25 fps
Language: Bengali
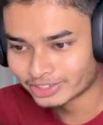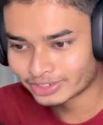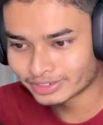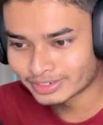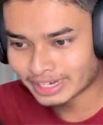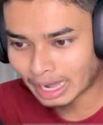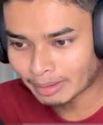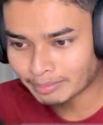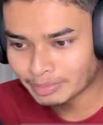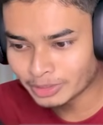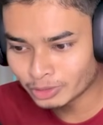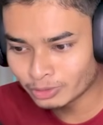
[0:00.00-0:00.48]
তো
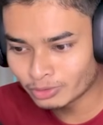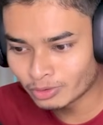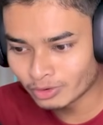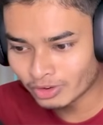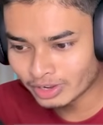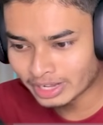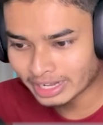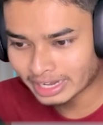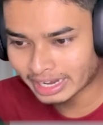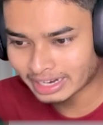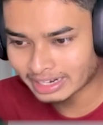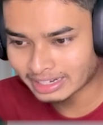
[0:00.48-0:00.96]

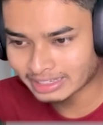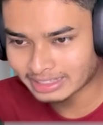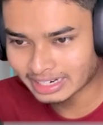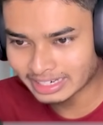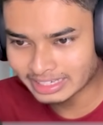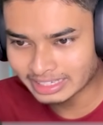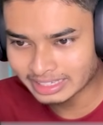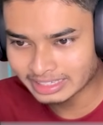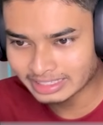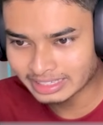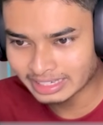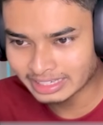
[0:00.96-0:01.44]
নাবিকগুলো এখানে
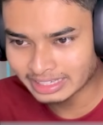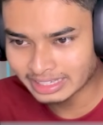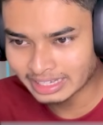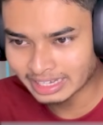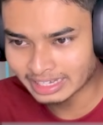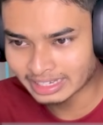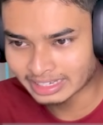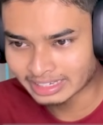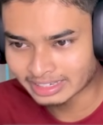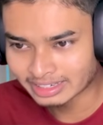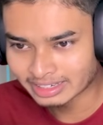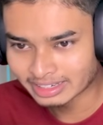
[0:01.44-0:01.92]
দাঁড়িয়ে দাঁড়িয়ে
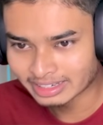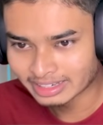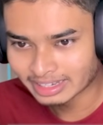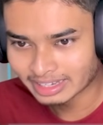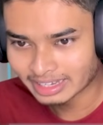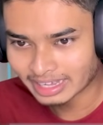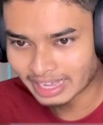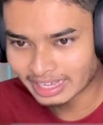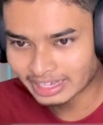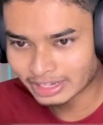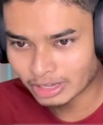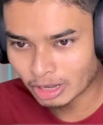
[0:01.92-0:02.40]

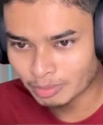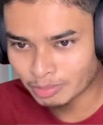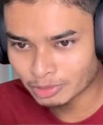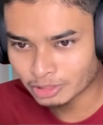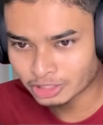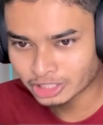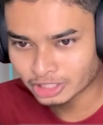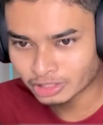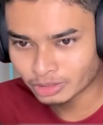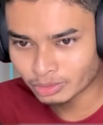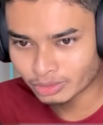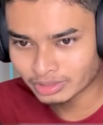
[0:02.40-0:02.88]
একে
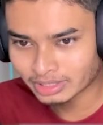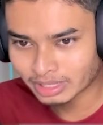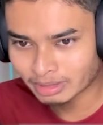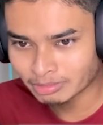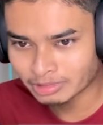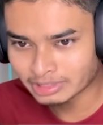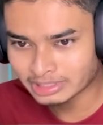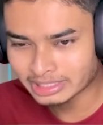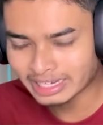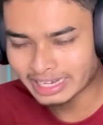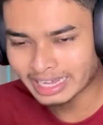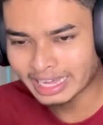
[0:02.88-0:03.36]
অপরের সাথে কথা
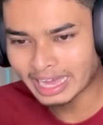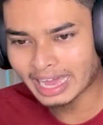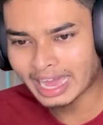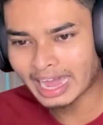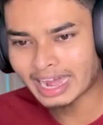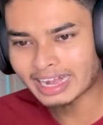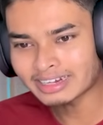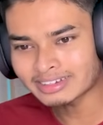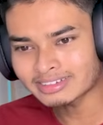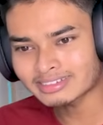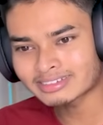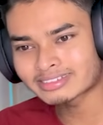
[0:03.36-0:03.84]
বলছে
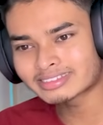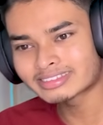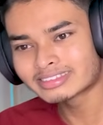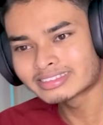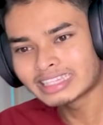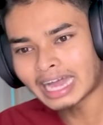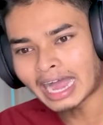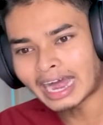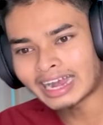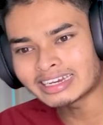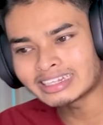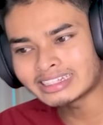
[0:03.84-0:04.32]
আর
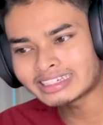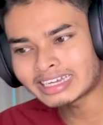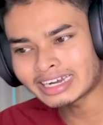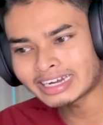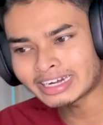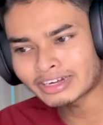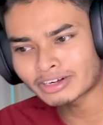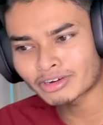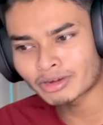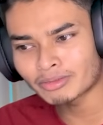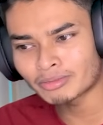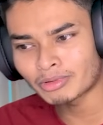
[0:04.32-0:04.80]
দাড়ি কার
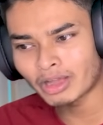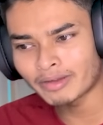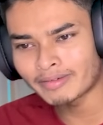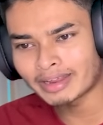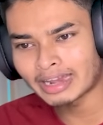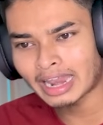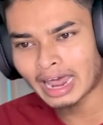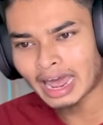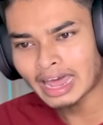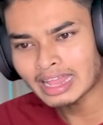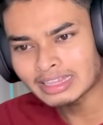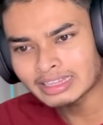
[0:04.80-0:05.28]
এরকম হবে
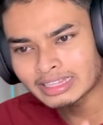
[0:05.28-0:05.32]
লাল